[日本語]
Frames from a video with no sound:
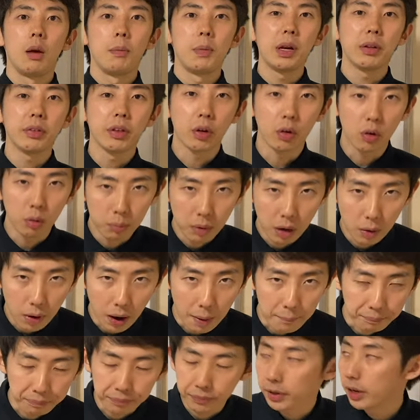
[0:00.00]
皆さんこんばん
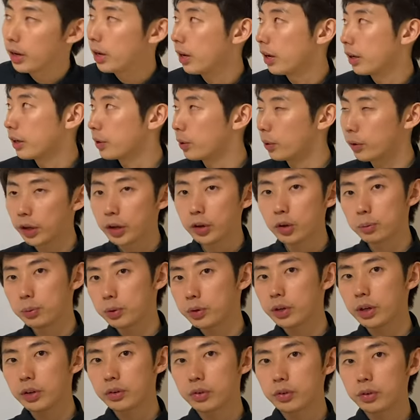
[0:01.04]
は、えー、京大の
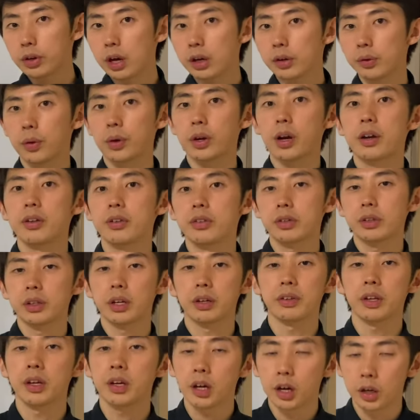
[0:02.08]
文系数学の解説
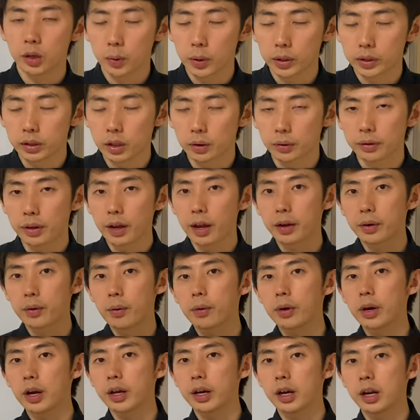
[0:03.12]
が前回で終わったので
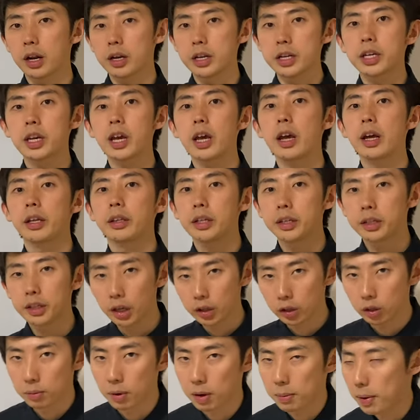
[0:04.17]
今回から理系やっていきた
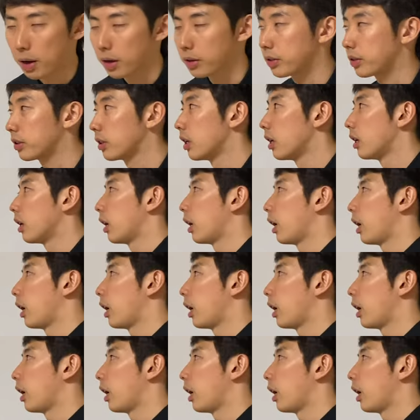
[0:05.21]
いと思います